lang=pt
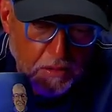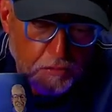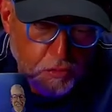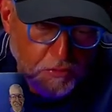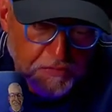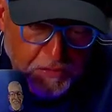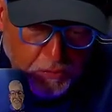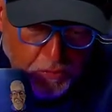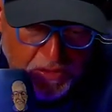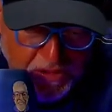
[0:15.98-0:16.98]
Eu estou ouvindo
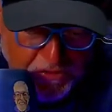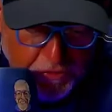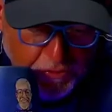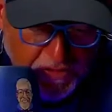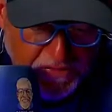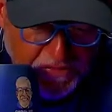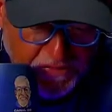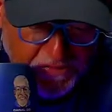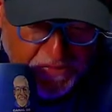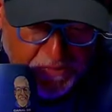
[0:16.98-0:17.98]
muitas
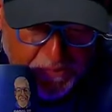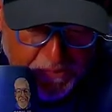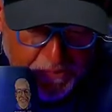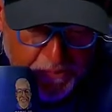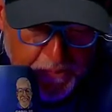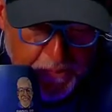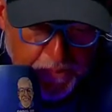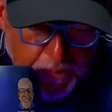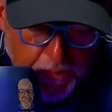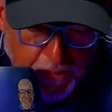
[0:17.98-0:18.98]
coisas.
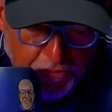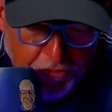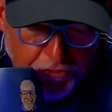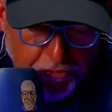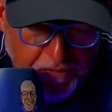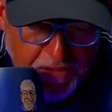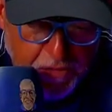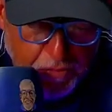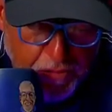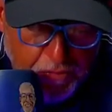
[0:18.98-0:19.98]
Deixa eu só ver
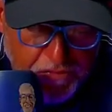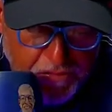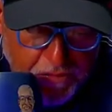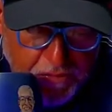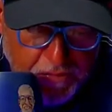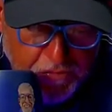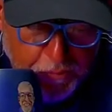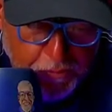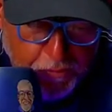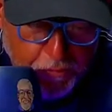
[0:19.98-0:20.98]
aqui um negocinho aqui, só
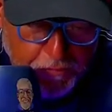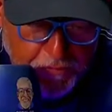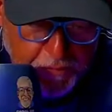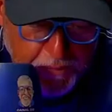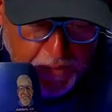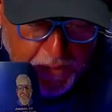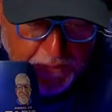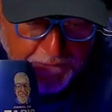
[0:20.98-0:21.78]
para eu confirmar.